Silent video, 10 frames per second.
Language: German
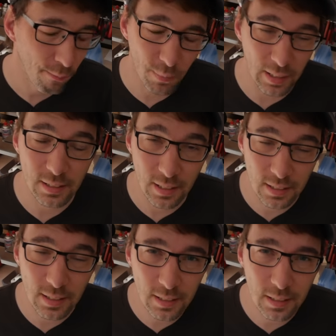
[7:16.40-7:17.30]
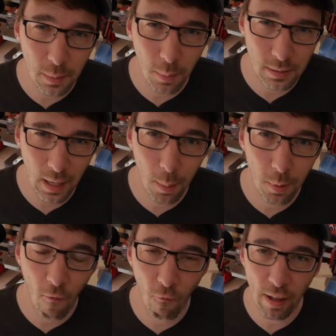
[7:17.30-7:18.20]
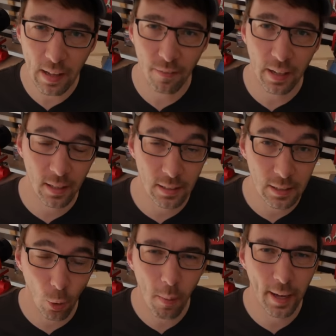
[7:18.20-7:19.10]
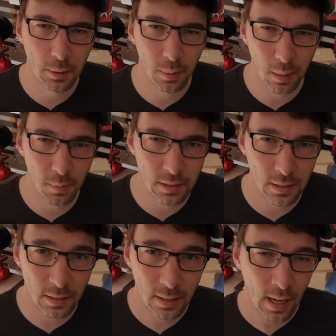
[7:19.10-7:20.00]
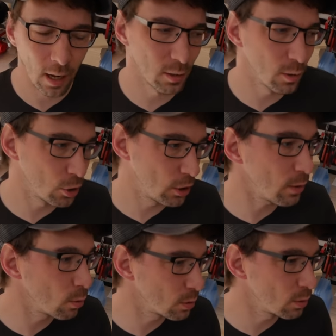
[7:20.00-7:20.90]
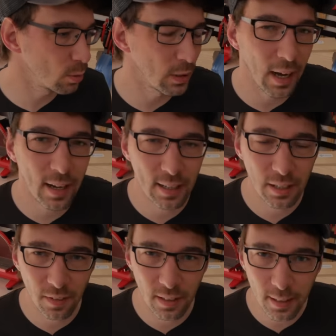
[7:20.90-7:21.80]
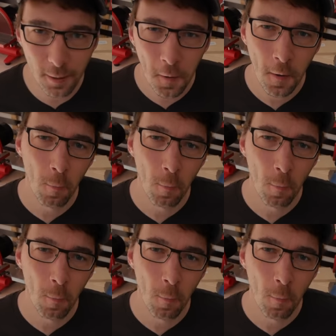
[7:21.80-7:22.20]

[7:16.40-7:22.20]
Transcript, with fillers: dass ich das richtig gemacht habe. Finger weg, nicht rumexperimentieren. Also so eine Steckdose und so, ja, kann ich verlegen.